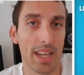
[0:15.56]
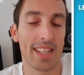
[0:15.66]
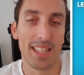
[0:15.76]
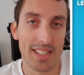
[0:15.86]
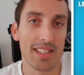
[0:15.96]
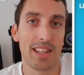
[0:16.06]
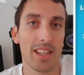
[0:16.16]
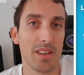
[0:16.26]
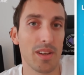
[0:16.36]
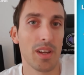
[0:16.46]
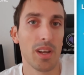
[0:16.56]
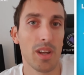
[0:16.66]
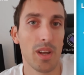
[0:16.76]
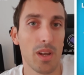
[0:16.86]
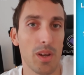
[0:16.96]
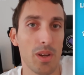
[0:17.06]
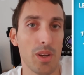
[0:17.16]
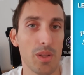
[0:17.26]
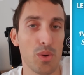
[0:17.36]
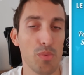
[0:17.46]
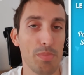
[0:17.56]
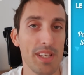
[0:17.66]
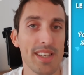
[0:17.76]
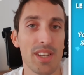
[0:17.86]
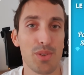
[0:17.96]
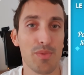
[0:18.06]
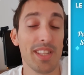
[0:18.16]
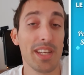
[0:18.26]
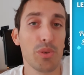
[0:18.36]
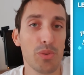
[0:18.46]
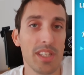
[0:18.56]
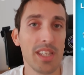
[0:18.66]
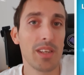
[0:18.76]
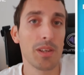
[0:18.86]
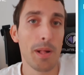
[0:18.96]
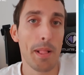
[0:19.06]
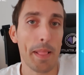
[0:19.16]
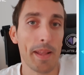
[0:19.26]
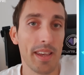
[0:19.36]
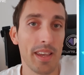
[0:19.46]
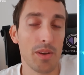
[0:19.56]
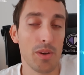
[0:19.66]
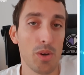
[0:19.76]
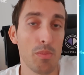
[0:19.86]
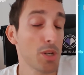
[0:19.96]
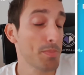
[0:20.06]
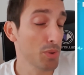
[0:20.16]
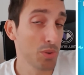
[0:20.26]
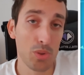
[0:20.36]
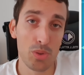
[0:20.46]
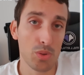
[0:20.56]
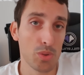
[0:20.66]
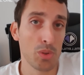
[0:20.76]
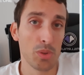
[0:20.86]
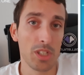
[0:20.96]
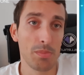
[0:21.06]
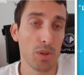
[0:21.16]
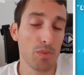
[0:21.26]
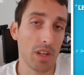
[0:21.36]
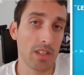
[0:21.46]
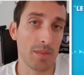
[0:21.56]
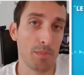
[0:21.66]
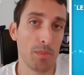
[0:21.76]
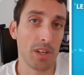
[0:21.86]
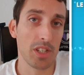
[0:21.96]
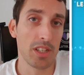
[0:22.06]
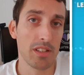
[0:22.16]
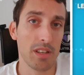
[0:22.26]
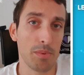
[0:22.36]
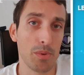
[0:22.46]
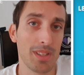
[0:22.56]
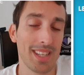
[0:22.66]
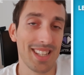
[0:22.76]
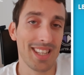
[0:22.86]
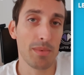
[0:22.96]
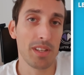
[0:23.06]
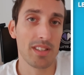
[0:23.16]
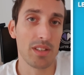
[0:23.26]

est installée euh, euh, dans le paysage vidéoludique. Et euh, moi, je pense que dans l'e-sport, voilà, ça peut marcher, ça peut très très bien